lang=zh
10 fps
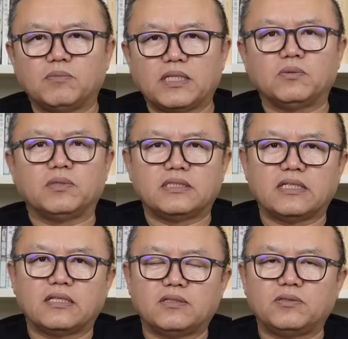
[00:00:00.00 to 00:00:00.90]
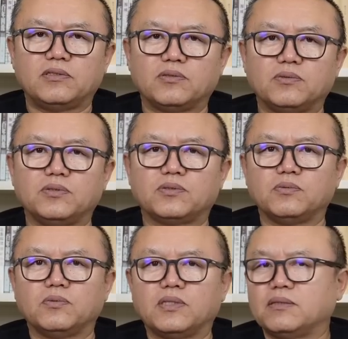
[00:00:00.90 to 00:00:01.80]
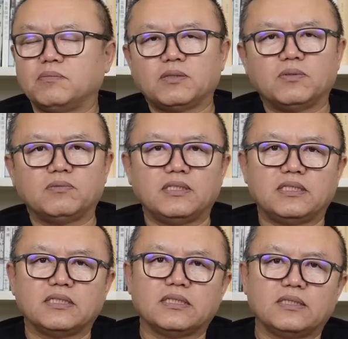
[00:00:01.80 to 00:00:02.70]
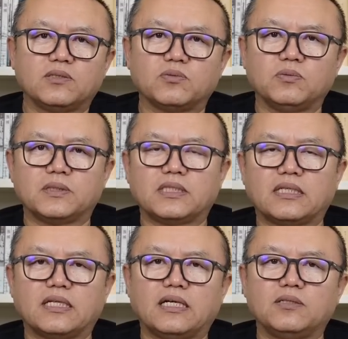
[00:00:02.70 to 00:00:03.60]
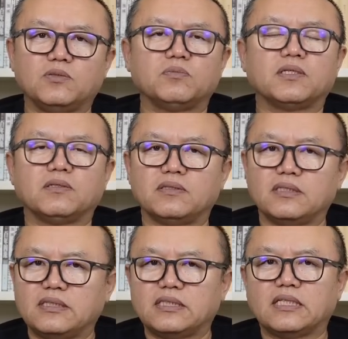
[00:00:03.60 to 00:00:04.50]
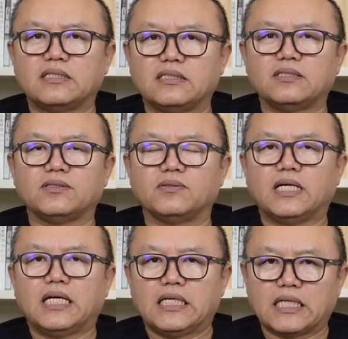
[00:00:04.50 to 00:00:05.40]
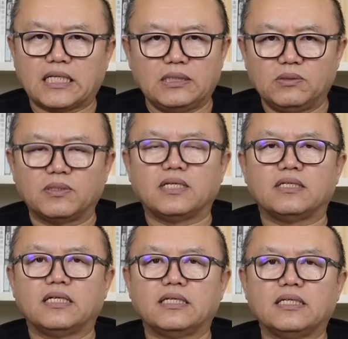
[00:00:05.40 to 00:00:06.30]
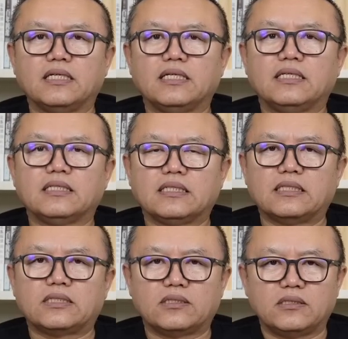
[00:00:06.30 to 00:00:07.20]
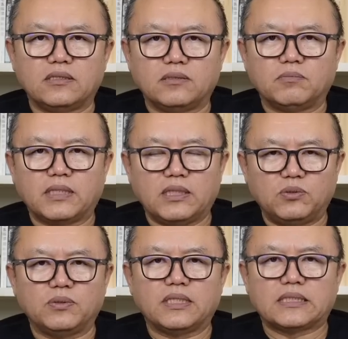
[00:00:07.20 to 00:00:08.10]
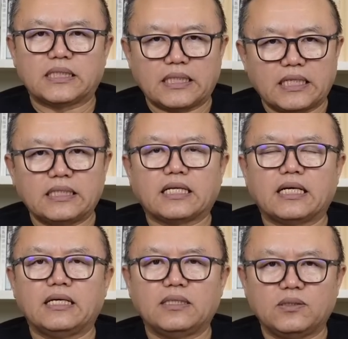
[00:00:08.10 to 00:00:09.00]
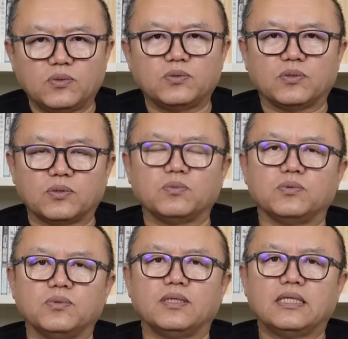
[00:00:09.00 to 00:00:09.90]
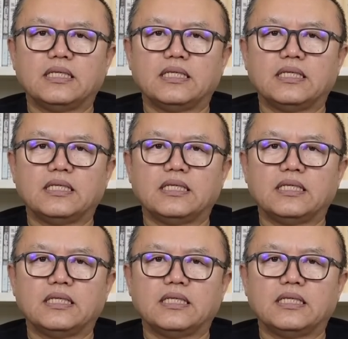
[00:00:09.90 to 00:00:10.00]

美国的间谍气球去中国，因为美国的卫星已经足够强大了，用不着这个间谍气球。很有可能啊，是美军呢在南海有所动作。